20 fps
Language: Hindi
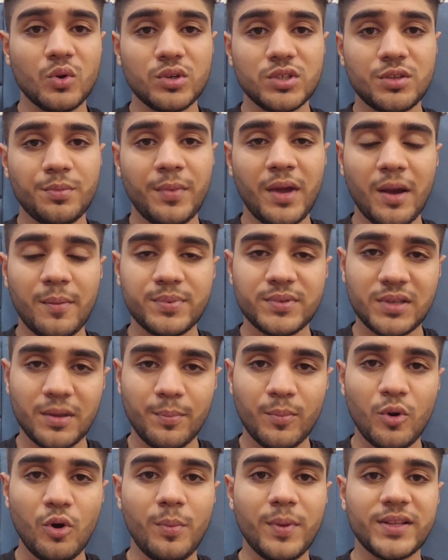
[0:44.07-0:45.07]
उसमें आप
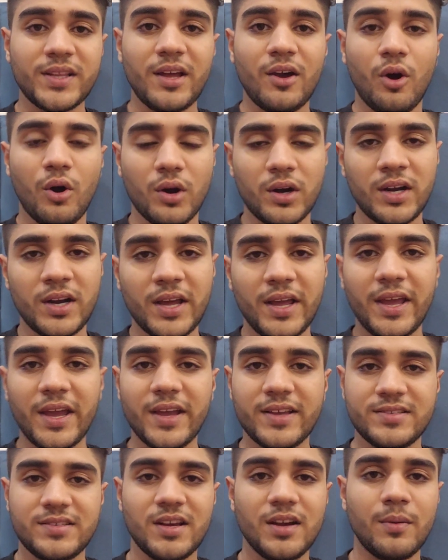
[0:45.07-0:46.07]
सबको पता है होंडा एक
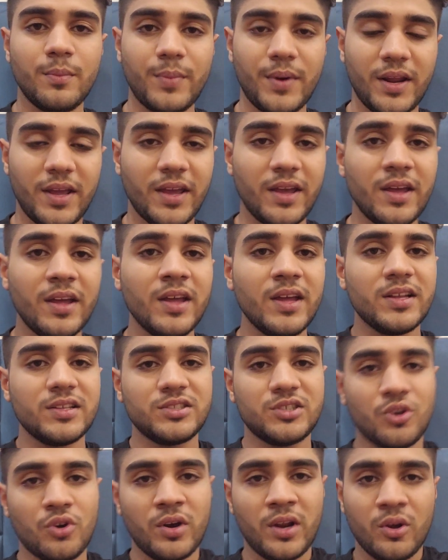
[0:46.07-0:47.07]
ऐसी कंपनी है
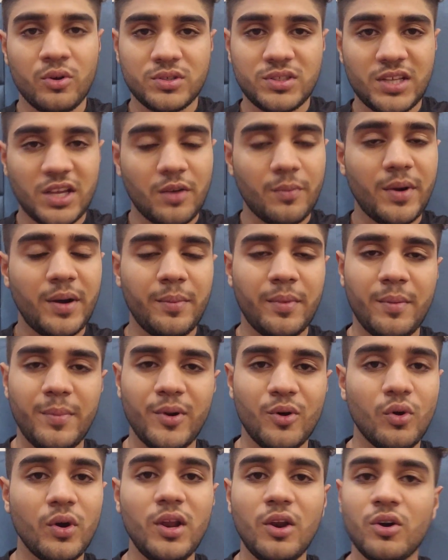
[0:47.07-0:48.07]
जिन्होंने उस सेगमेंट में
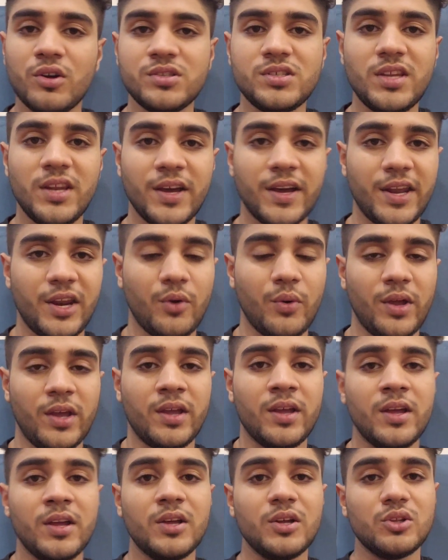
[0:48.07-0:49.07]
भी कोई लॉन्च नहीं करी हुई
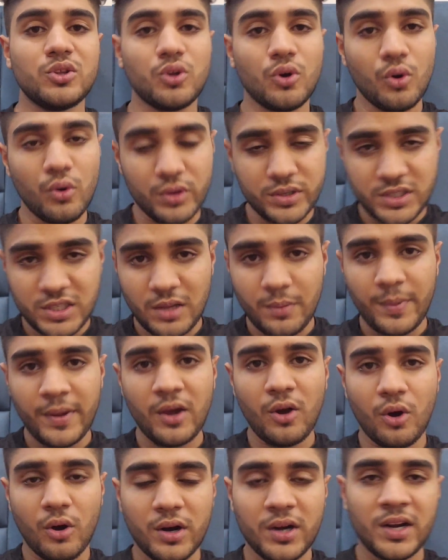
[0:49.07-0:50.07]
तो उसी पे
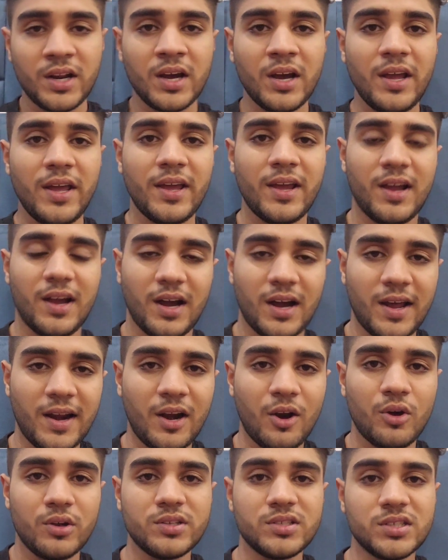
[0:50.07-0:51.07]
होंडा एक कार
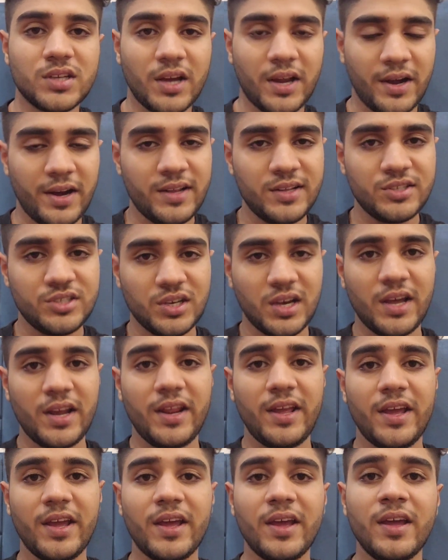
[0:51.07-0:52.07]
लॉन्च करने जा
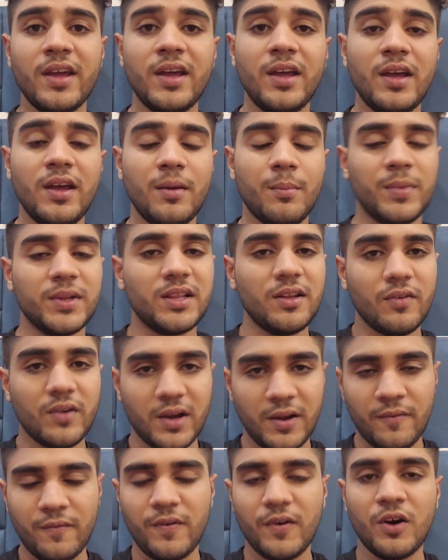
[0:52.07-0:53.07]
रही है मतलब
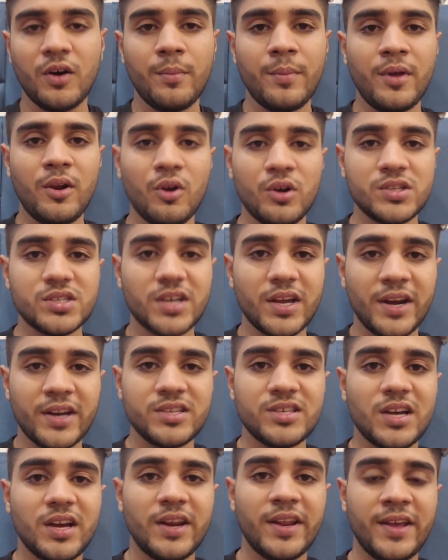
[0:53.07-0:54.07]
कंफर्म में लॉन्च
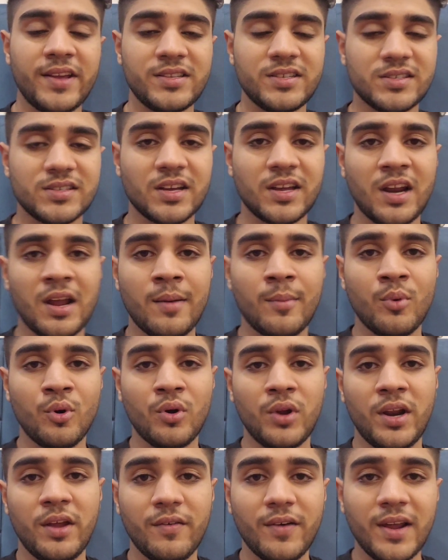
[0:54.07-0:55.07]
करने जा रही है जिसका नाम
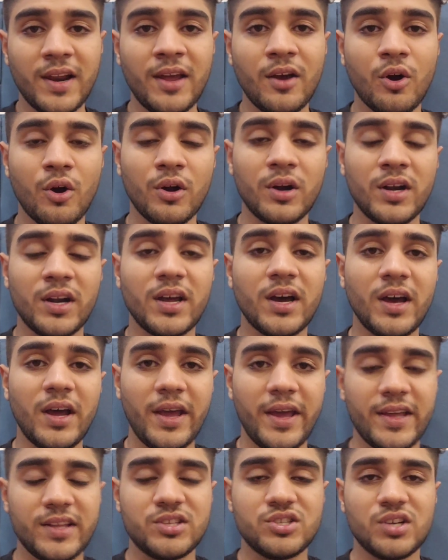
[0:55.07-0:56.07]
होने वाला है होंडा
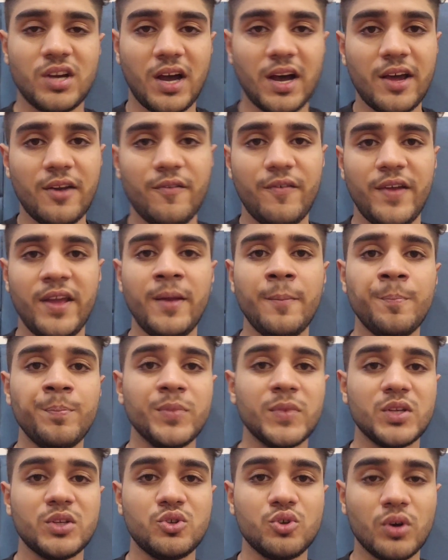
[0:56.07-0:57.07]
एच आर वी
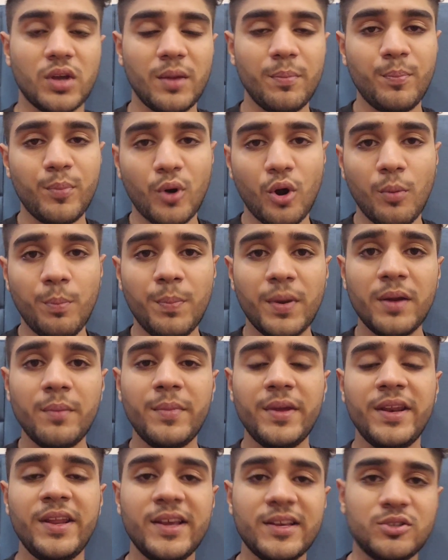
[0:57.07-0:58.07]
जो कि प्रॉपर
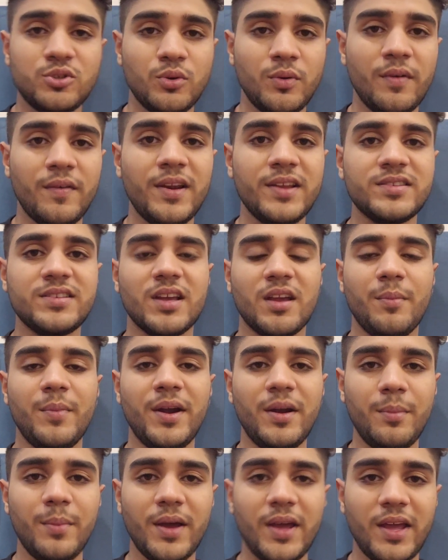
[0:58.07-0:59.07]
मिनी एस वाली
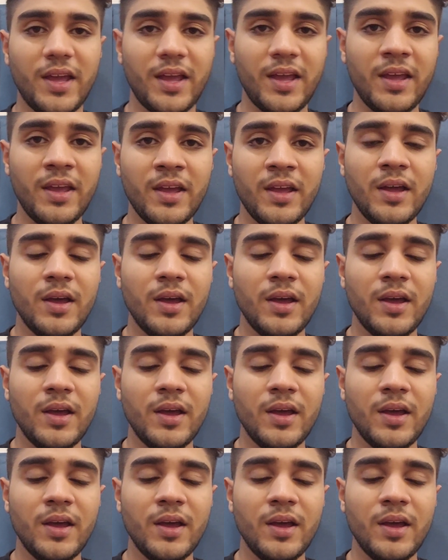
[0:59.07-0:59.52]
सेगमेंट में आएगी